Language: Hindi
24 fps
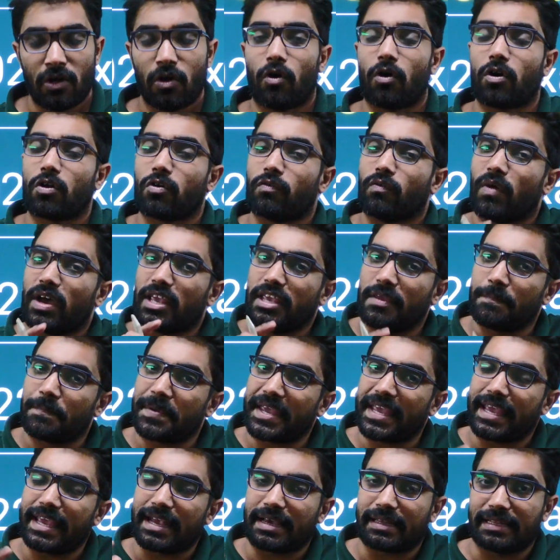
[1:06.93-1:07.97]
और वहीं पे
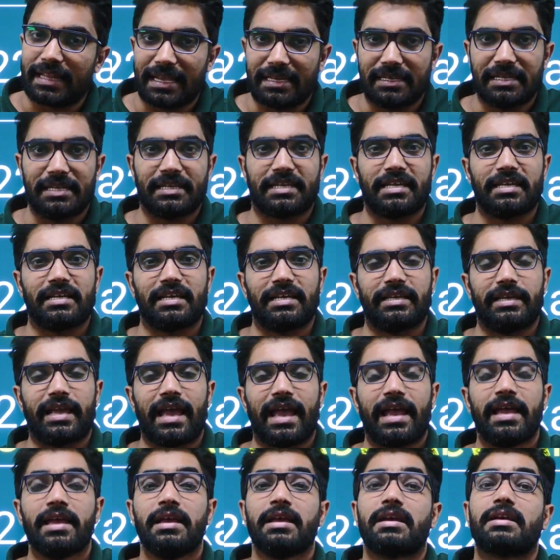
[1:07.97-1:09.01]
एक लाइन लिखी गई है